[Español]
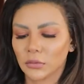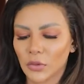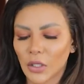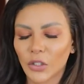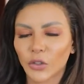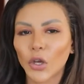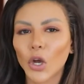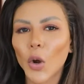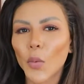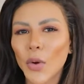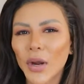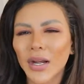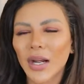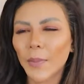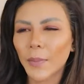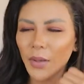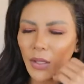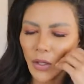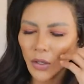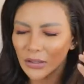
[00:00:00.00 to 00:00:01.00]
Entonces, como es
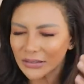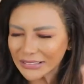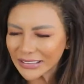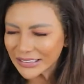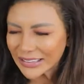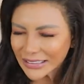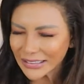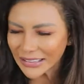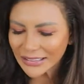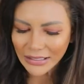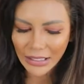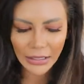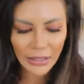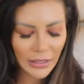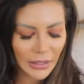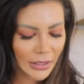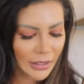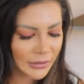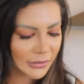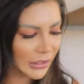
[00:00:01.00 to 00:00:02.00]
rápido,
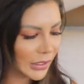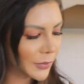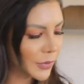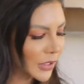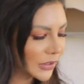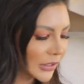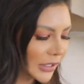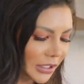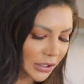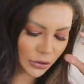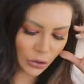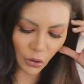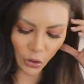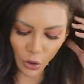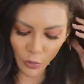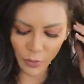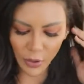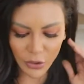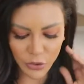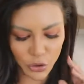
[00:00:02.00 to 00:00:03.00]
tenemos que tener
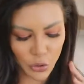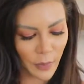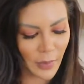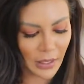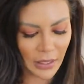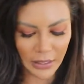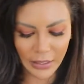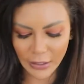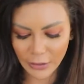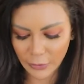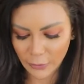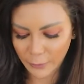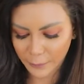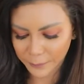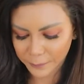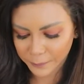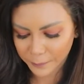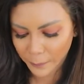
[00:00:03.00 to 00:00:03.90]
todo como que súper listo.